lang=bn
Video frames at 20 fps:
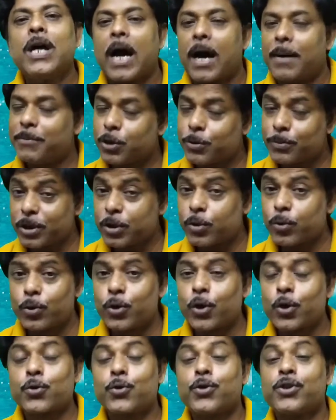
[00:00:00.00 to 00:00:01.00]
আমি তোমাদেরকে
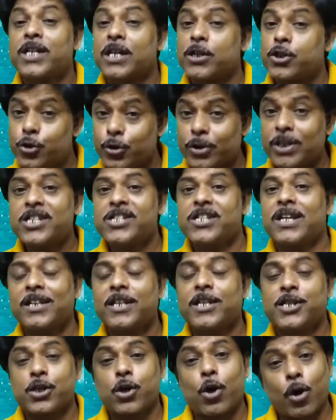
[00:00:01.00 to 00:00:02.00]
অনুরোধ করছি আর যদি
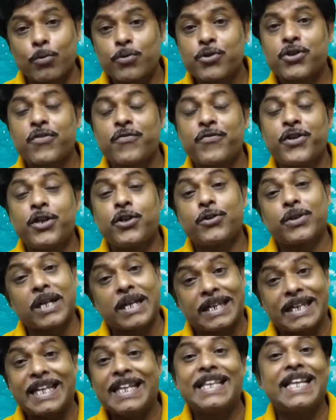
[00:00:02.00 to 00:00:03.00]
জানতে চাও অবশ্যই ভিডিওটা
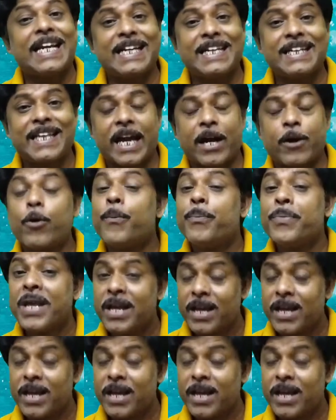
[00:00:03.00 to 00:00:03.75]
টিল দা এন্ড দেখো